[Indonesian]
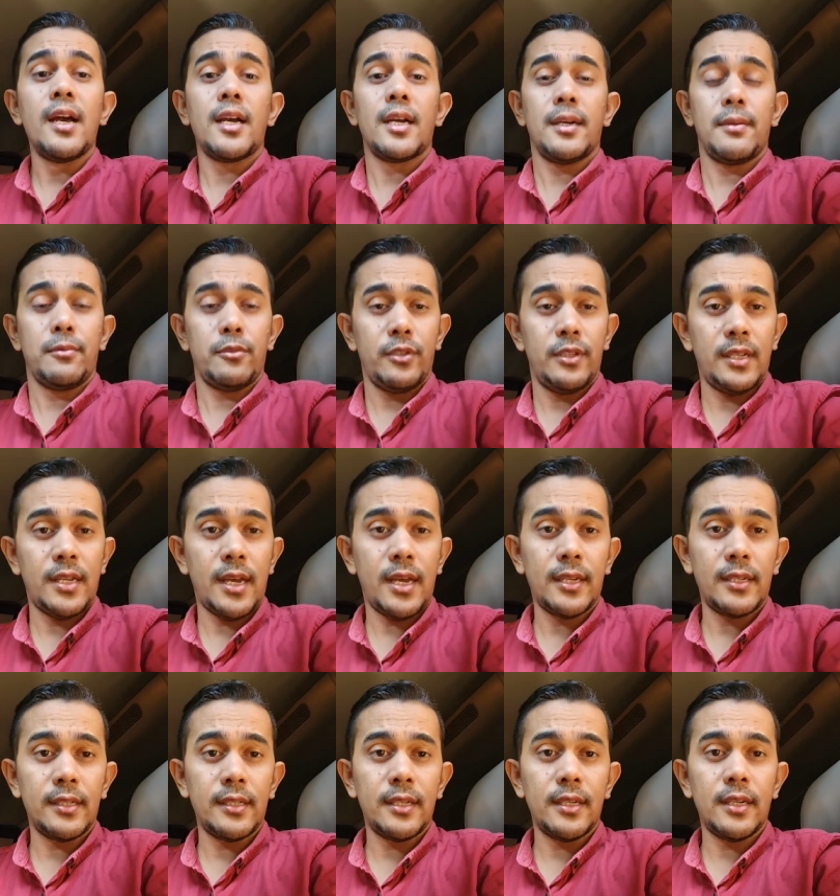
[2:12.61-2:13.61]

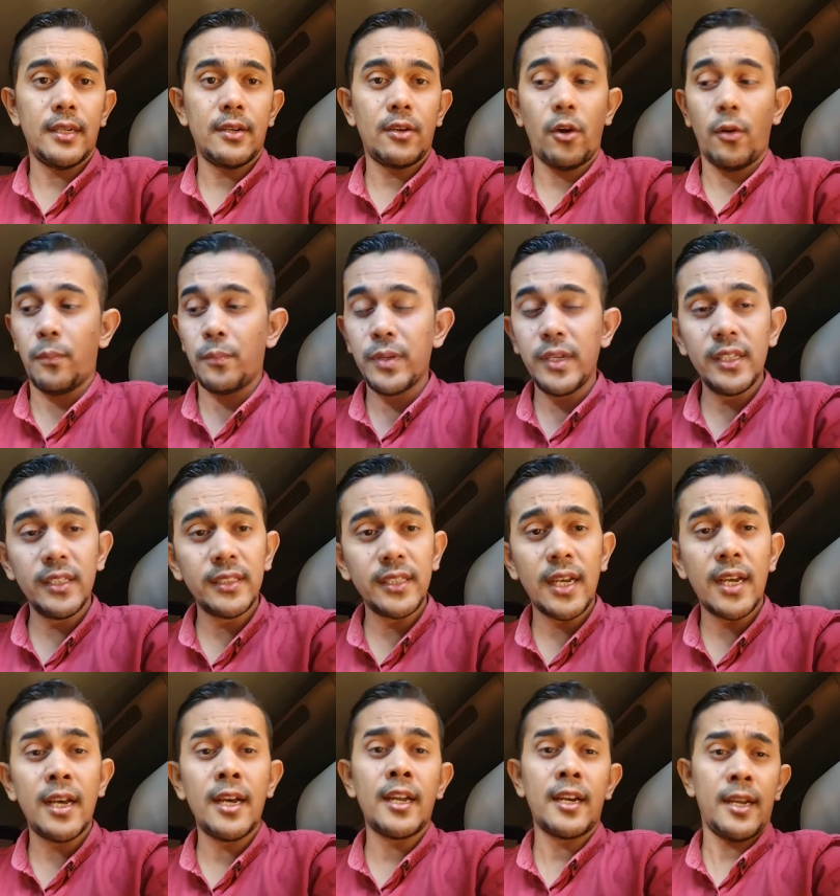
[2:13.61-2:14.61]
kemudian e,
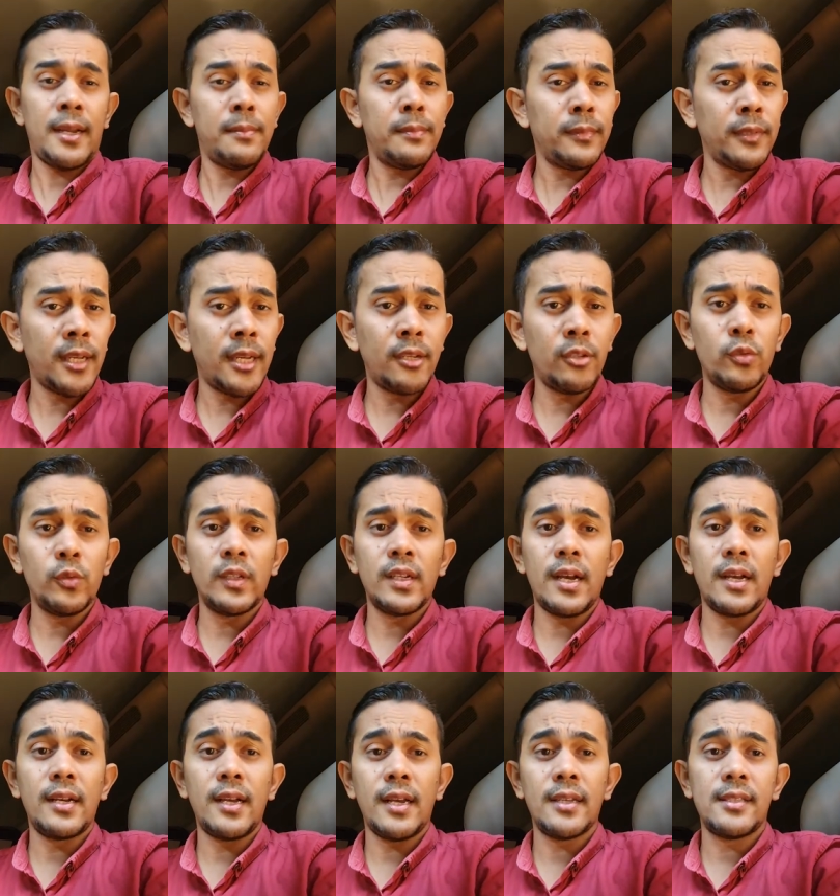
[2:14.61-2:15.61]
koplingnya, remnya dan juga
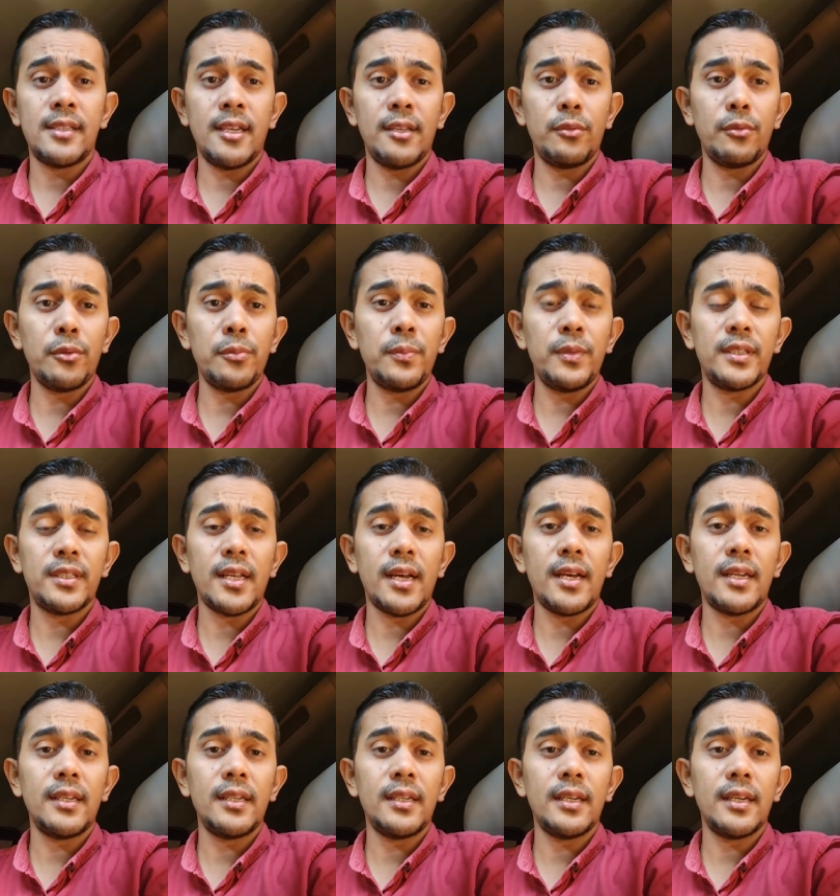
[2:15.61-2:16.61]
gasnya itu
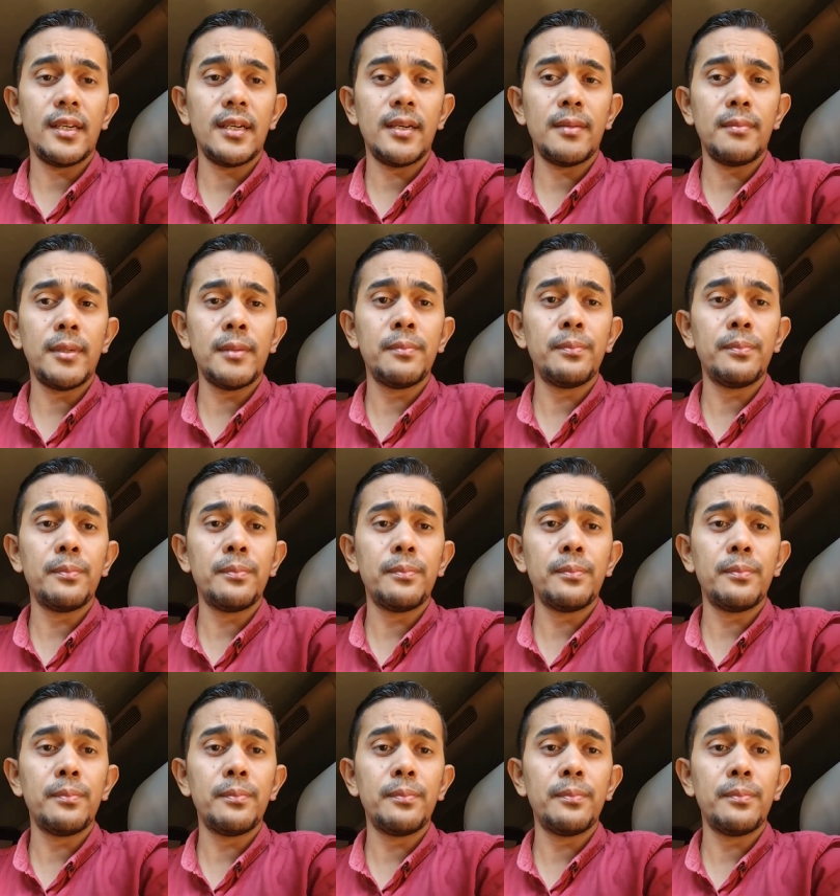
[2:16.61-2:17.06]
bisa e,